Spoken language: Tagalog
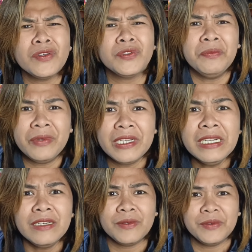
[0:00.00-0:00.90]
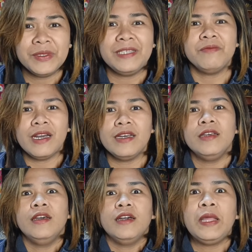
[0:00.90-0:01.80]
your customer. O, oh, di ba?
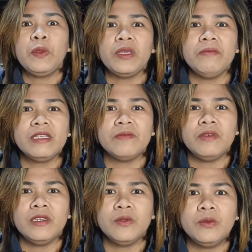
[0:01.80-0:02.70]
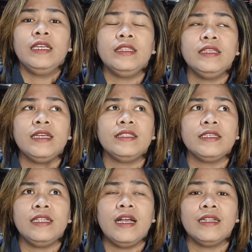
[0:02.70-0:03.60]
Anong ibig sabihin no? Hindi
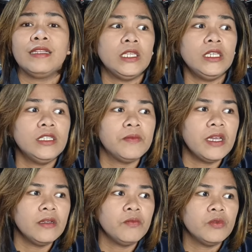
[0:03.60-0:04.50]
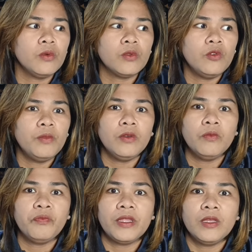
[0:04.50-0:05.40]
natin kailangan nag-iisip tayo ng produkto. Ano ba
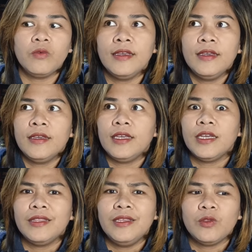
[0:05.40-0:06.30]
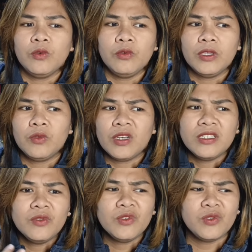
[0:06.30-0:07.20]
yung pwede ilagay dito? ito
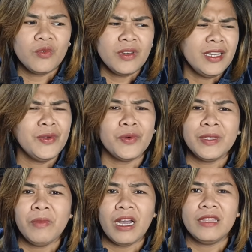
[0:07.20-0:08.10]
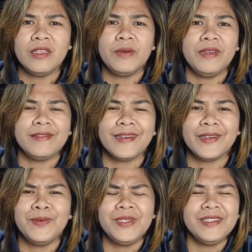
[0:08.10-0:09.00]
kasi yung gusto ko, ay ayoko niya, baka hindi mabenta,
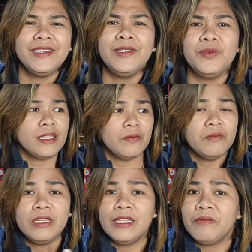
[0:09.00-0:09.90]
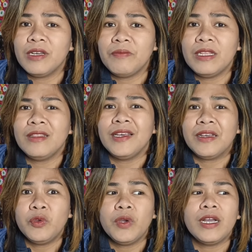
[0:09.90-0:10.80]
ganun, hindi ganun, tayo bibili ng mga paninda,
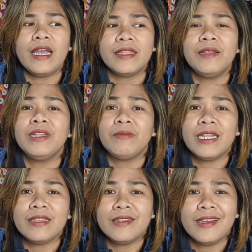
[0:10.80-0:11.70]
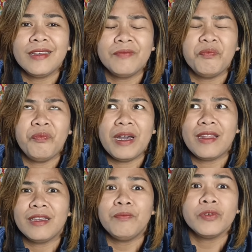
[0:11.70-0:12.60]
yung kahit alam naman natin na eh,
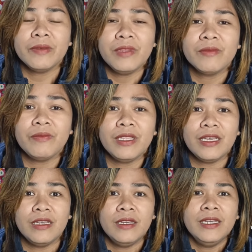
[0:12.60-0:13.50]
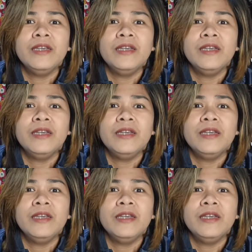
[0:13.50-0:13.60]
parang imposibleng mabili,